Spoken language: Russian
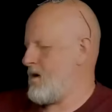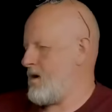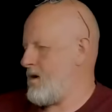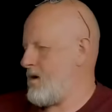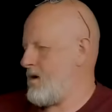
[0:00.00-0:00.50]
э,
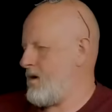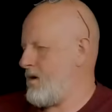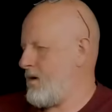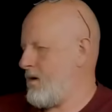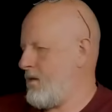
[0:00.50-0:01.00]
э,
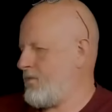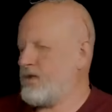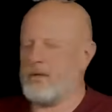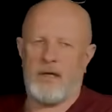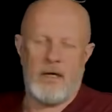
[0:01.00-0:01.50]
э,
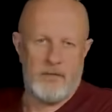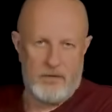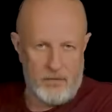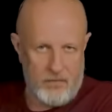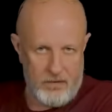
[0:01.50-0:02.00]
под
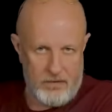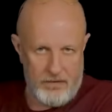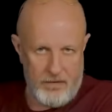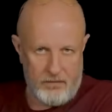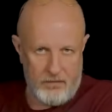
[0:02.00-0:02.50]
отдыхающих
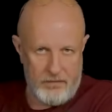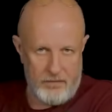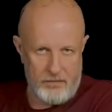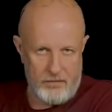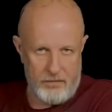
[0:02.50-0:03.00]
больше
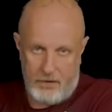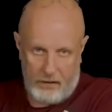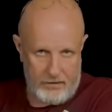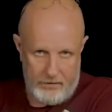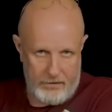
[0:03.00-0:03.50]
заточен.
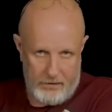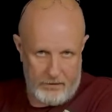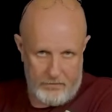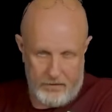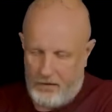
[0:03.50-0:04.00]
Так,
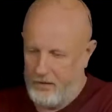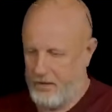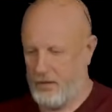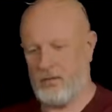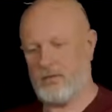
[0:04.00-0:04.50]
наверное, правильно
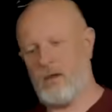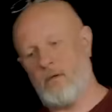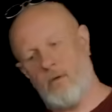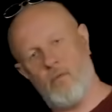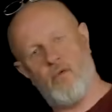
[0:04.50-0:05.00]
сказать.
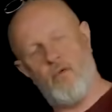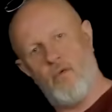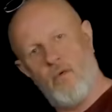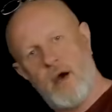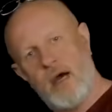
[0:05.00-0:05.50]
Там
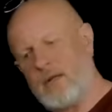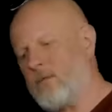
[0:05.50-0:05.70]
бульвар,